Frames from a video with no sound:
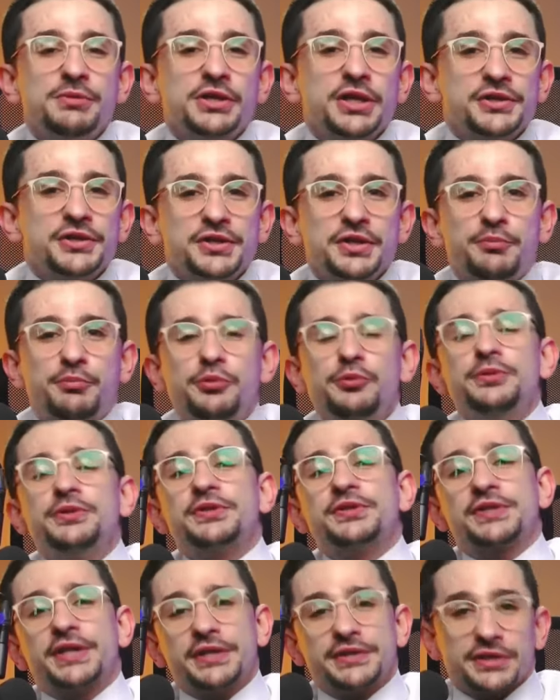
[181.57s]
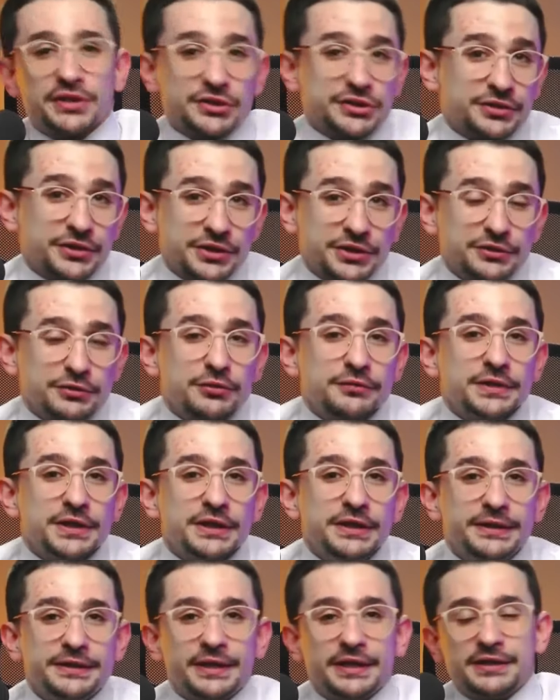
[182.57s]
молодцы. Путин сказал, что они
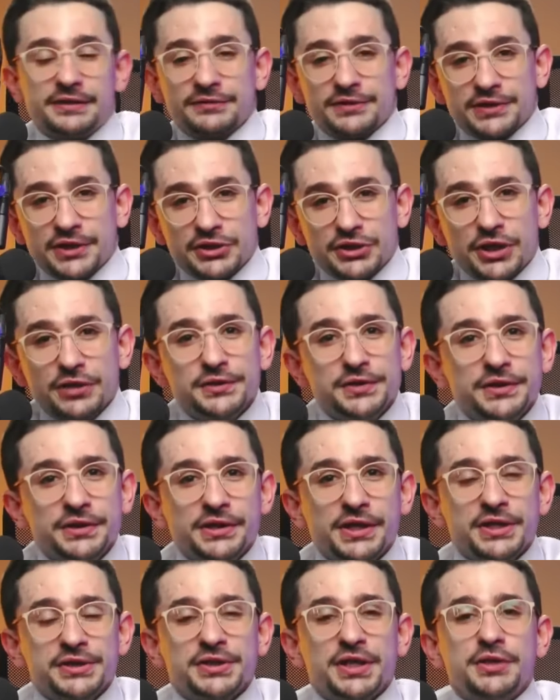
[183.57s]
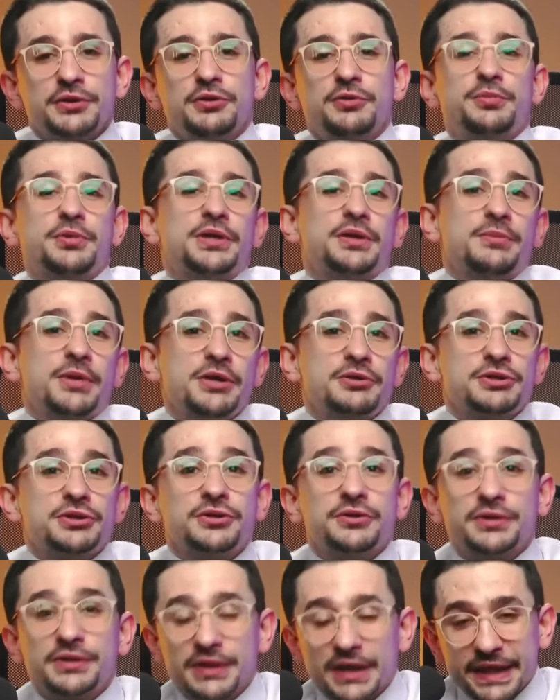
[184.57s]
новая элита. Они возвращаются на гражданку и понимают,
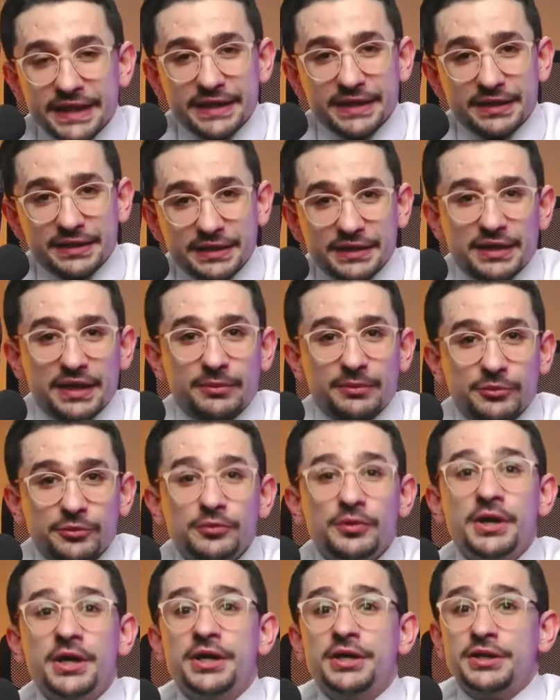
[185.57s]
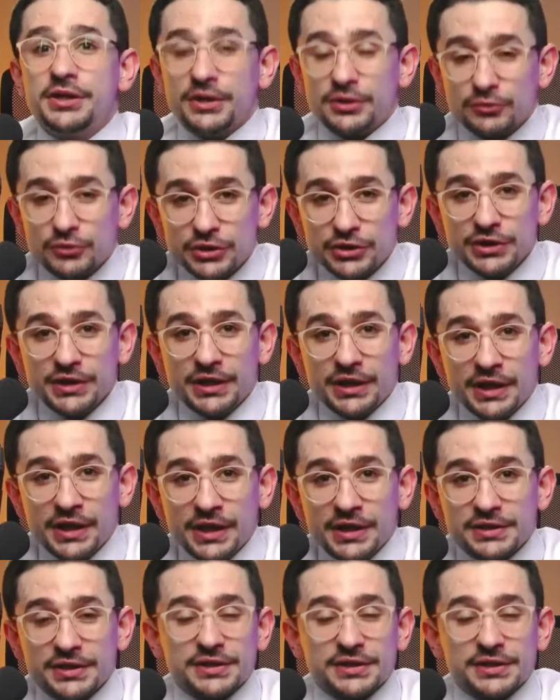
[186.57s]
что нахер никому не нужны.